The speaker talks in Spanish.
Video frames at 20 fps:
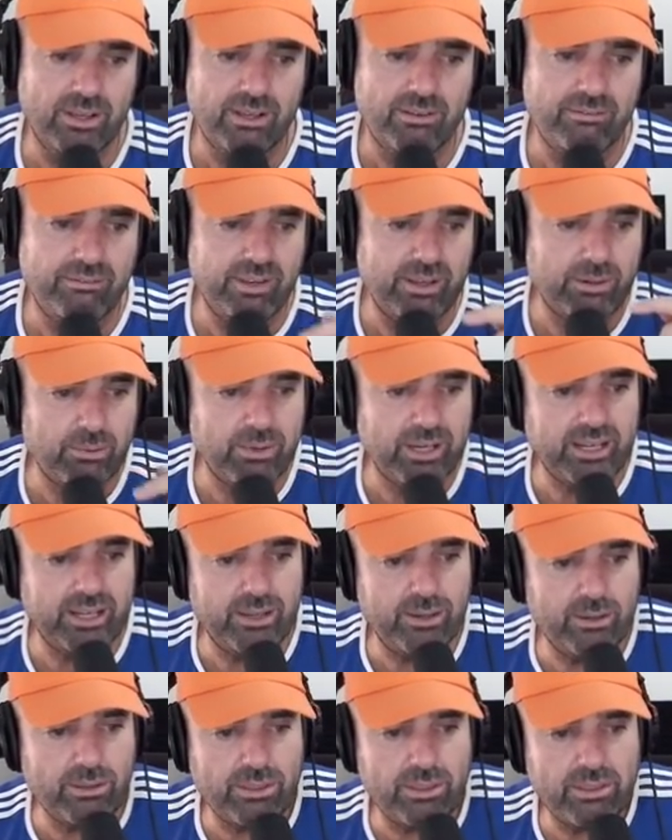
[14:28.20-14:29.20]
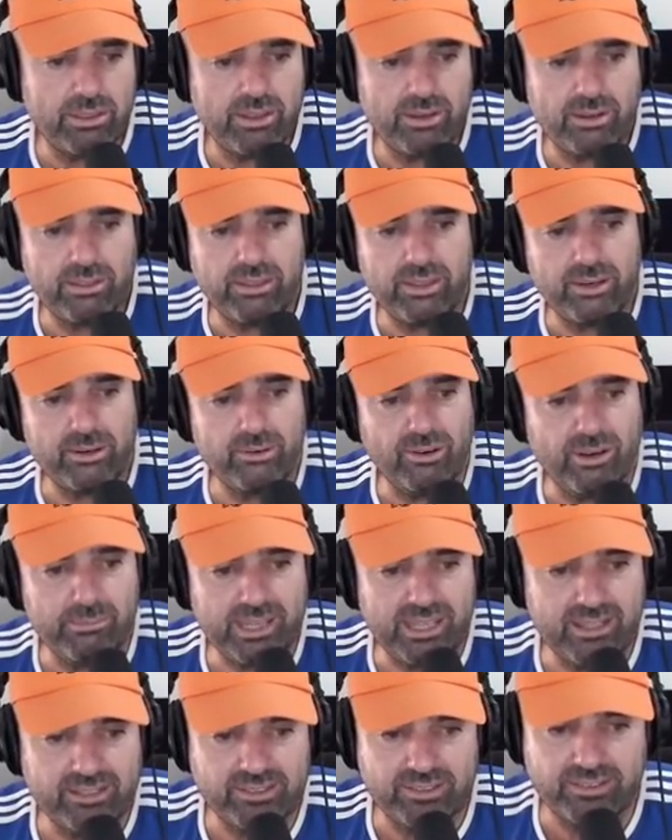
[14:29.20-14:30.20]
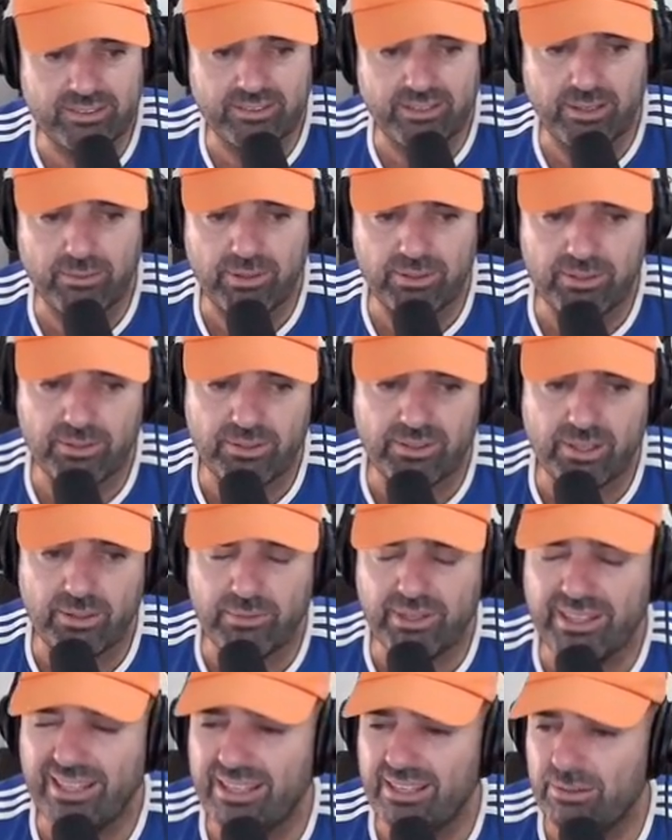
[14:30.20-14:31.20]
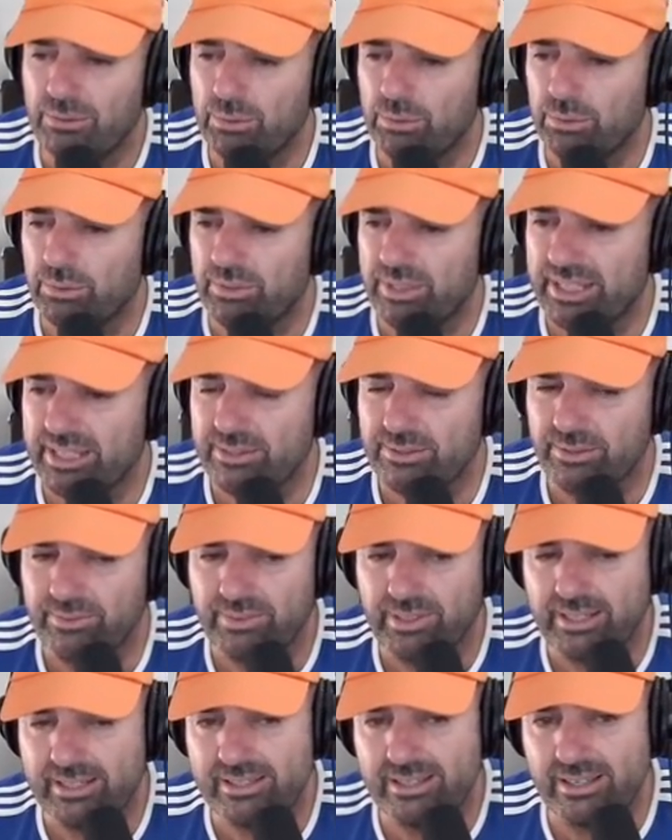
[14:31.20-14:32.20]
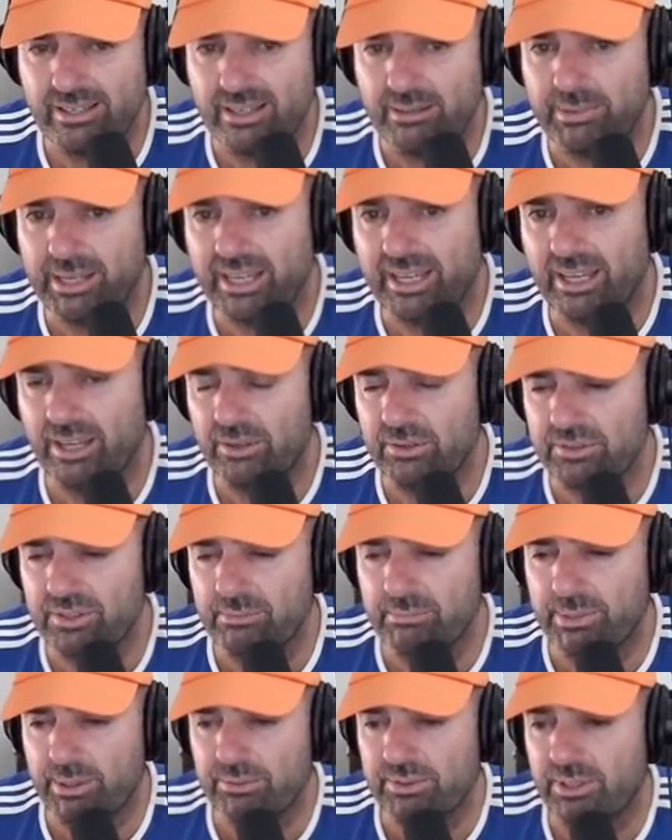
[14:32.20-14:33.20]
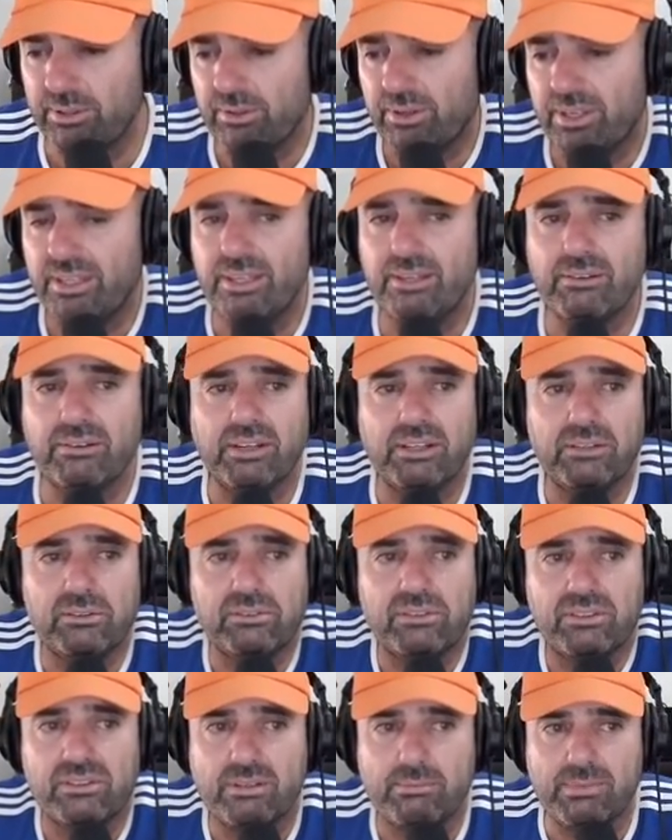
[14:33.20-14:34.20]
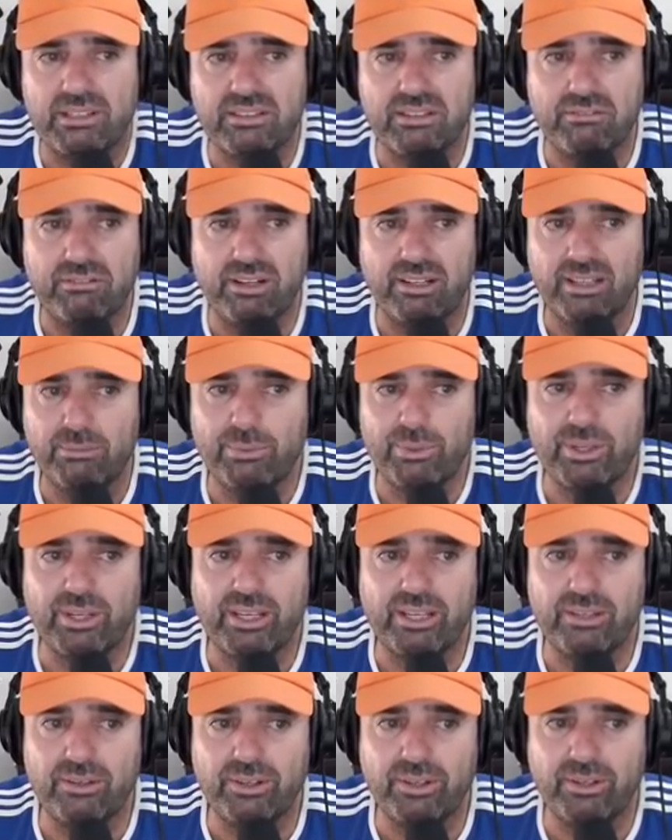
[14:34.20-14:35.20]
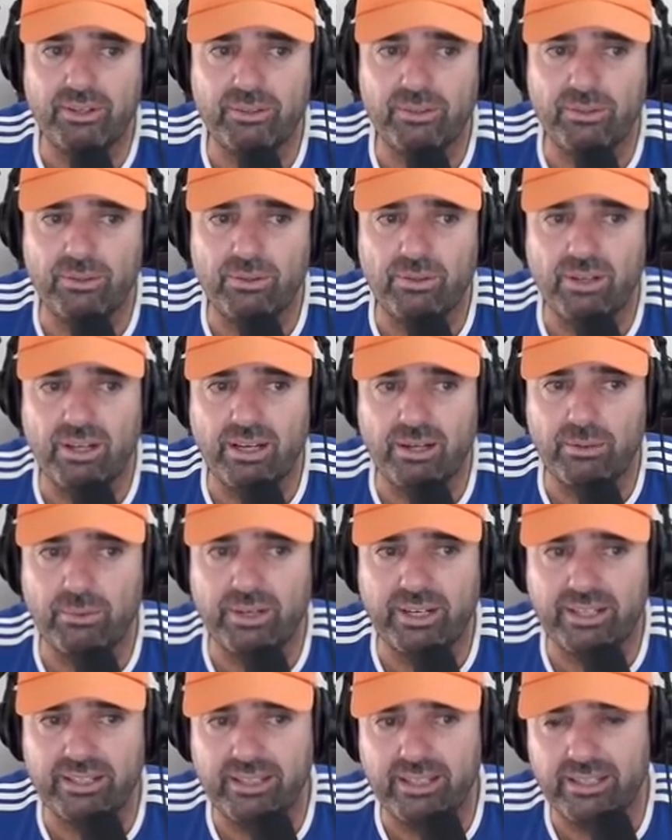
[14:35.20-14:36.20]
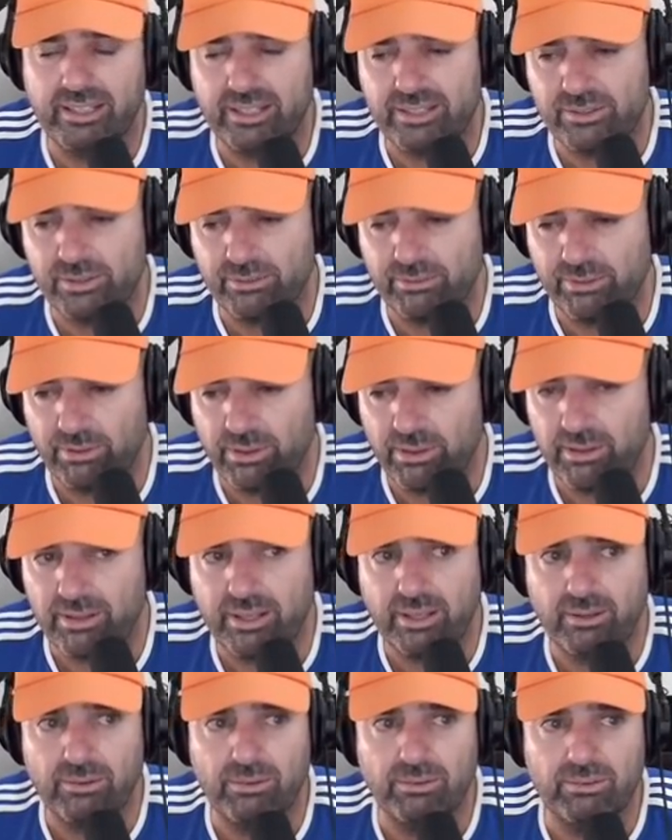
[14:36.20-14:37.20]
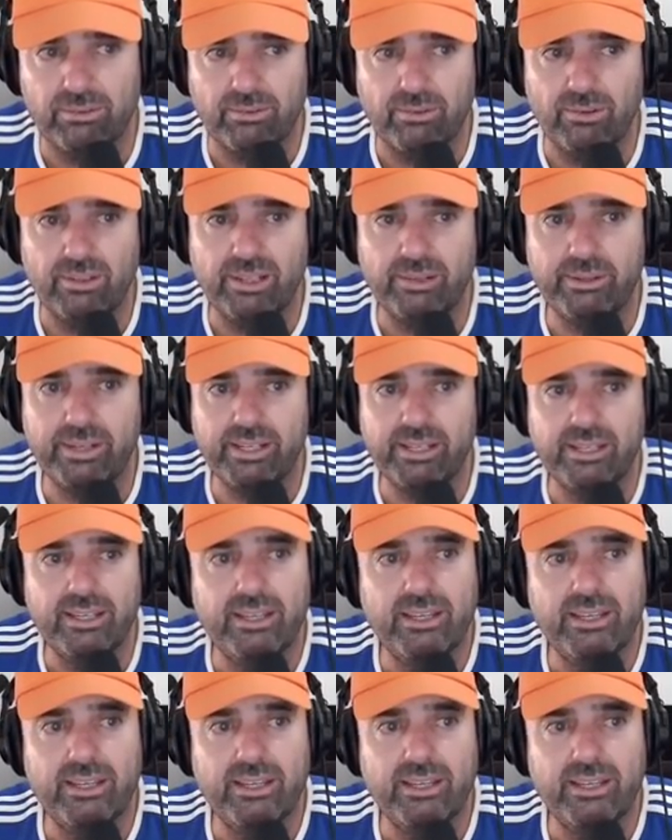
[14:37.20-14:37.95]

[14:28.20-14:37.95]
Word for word: Firmware 11.00 AMD64DVD1 ISO. Esta es la imagen que yo siempre he usado, que digo que no sé si me hace falta porque yo creo que todo el hardware que tiene esto funciona con, libre,